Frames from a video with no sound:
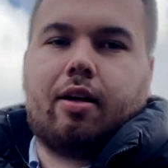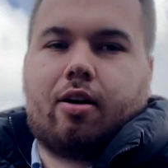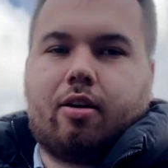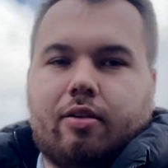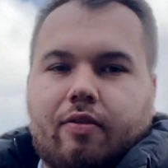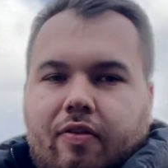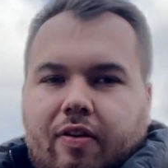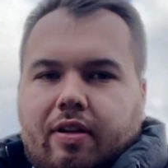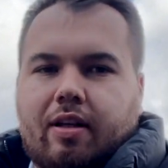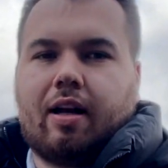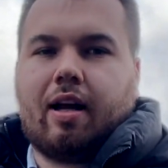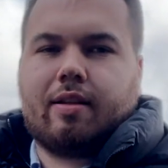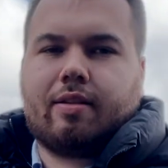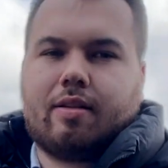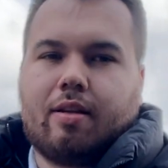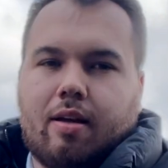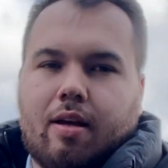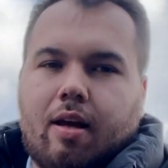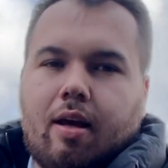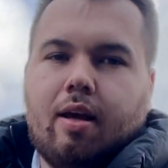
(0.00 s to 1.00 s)

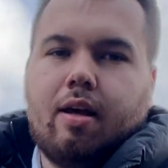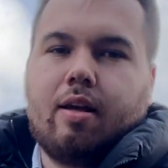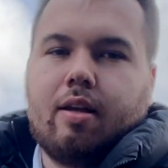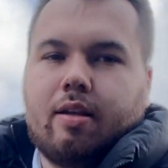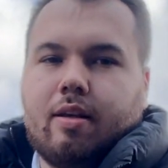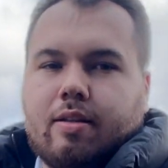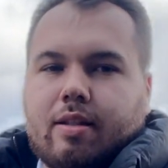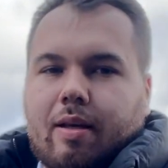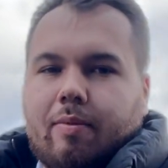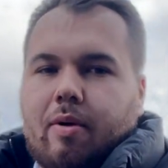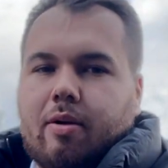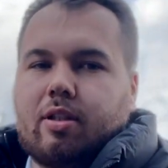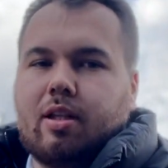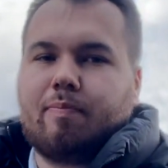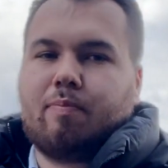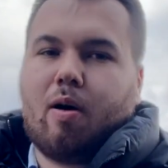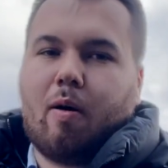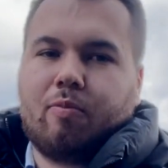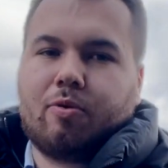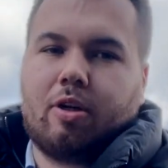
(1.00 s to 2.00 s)
Konfederacja nie zamierza
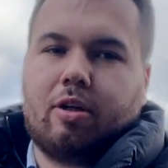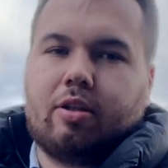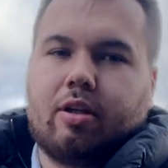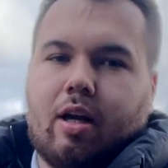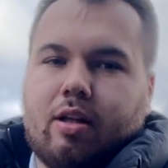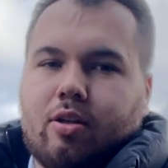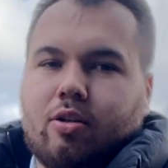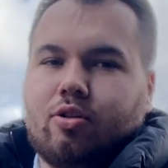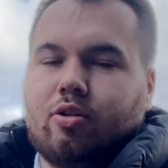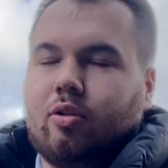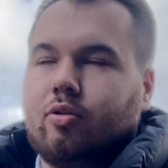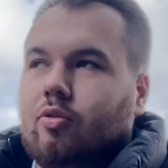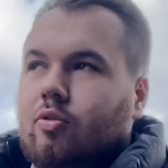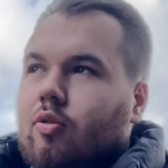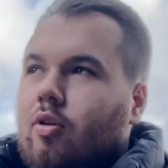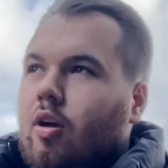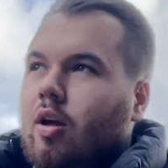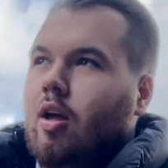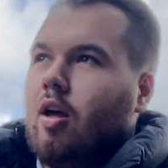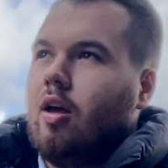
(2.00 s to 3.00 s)
poprzeć ani
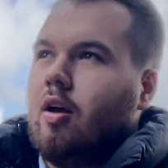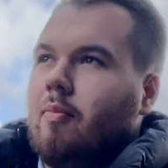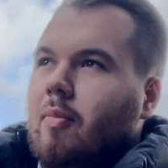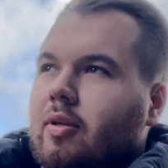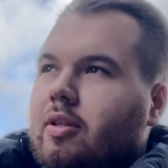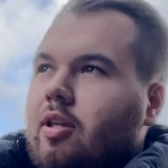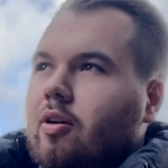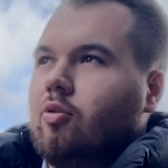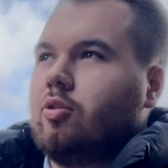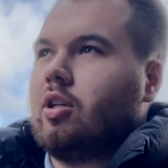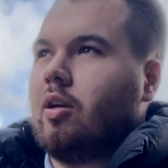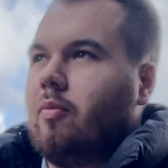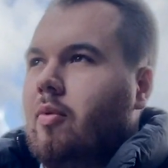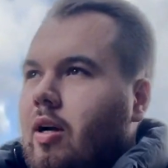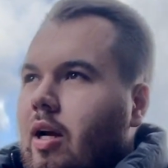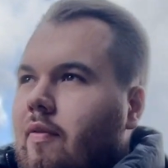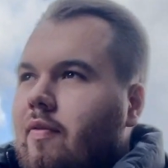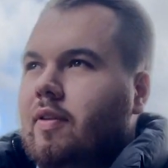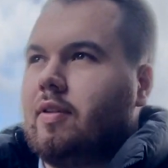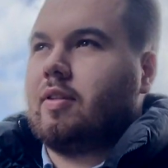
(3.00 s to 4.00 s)
rządu Mateusza
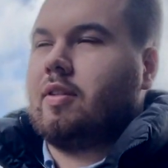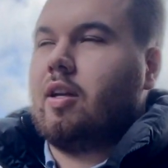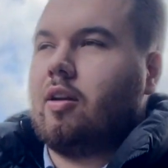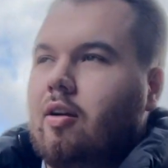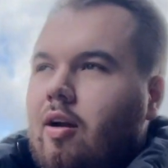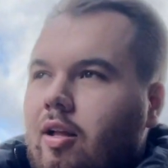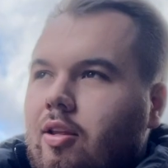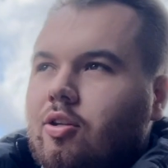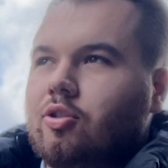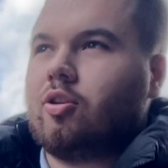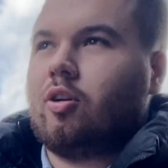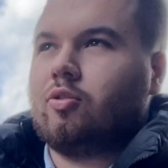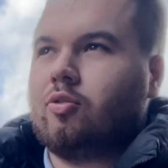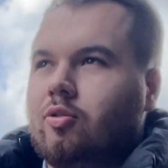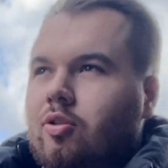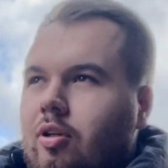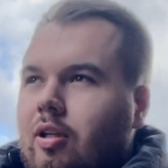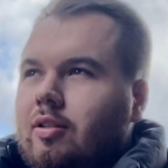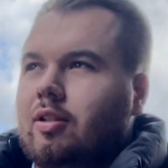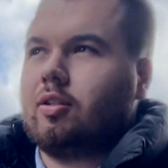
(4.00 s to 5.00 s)
Morawieckiego, ani rządu
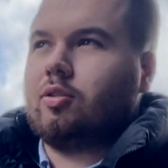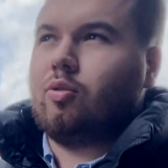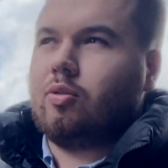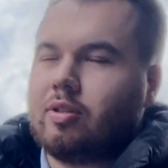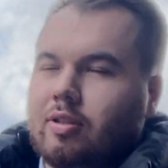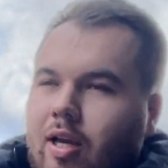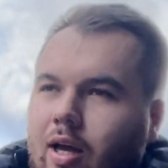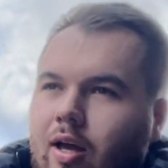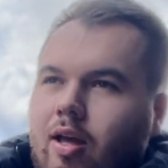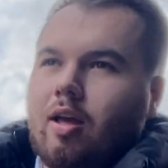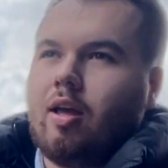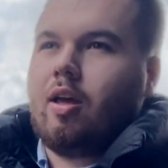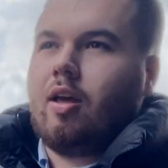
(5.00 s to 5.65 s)
Donalda Tuska.